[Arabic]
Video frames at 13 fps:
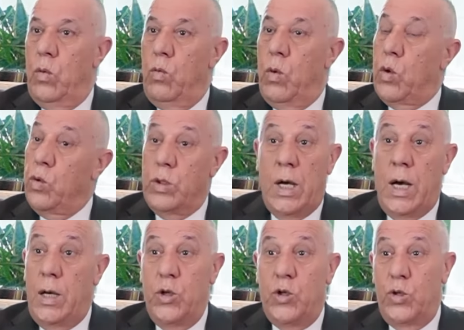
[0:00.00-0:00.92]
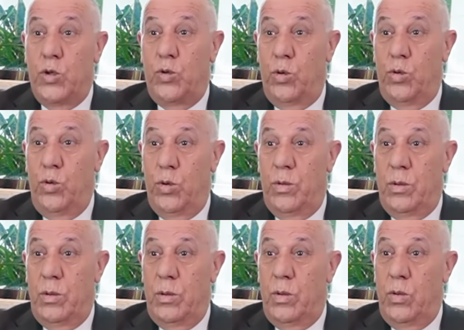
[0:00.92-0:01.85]
وكنت خارج الاستوديو
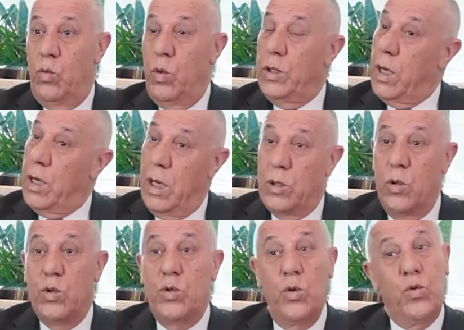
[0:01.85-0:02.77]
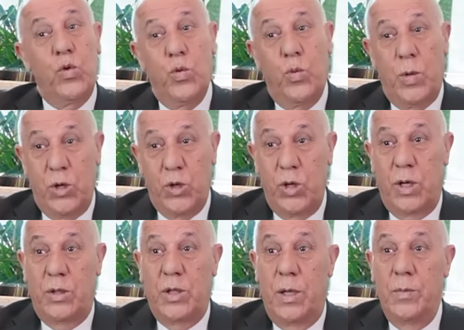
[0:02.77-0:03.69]
ودخلت الاستوديو
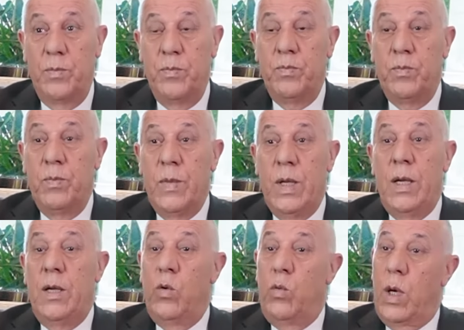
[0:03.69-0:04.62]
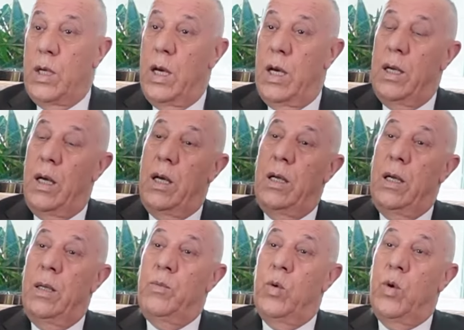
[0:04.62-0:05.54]
مباشرة وكان
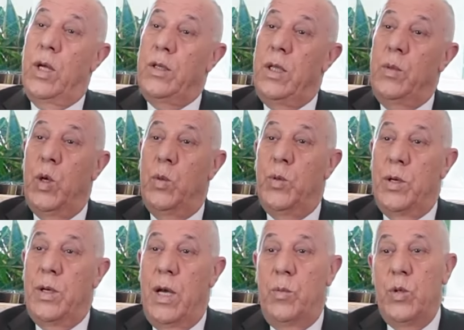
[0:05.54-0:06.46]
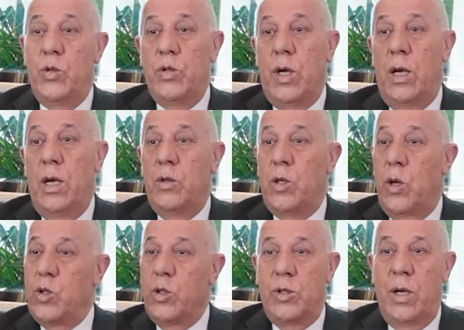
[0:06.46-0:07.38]
مقدم البرنامج على
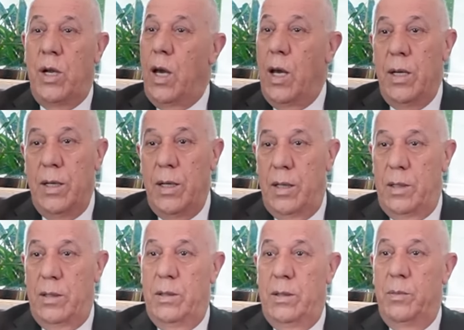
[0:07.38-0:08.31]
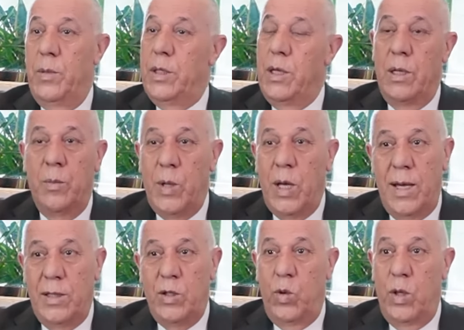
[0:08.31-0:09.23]
درجة عالية من
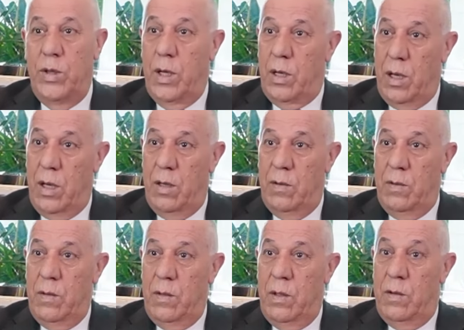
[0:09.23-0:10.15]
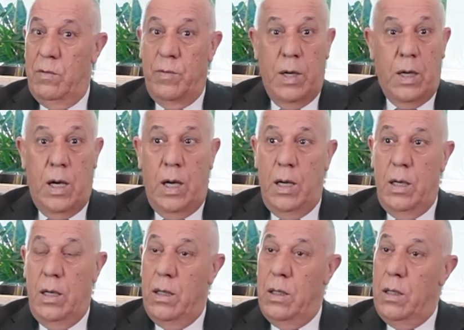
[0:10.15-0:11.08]
النباهة والذكاء
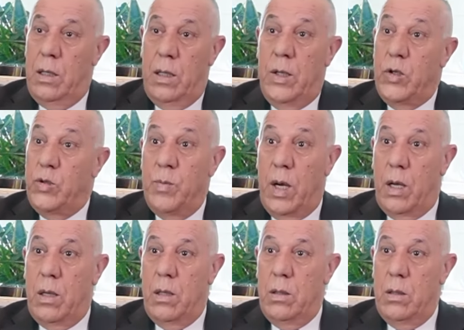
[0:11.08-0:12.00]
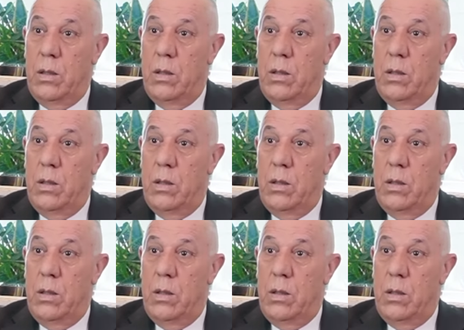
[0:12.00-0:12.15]
فقال اسمك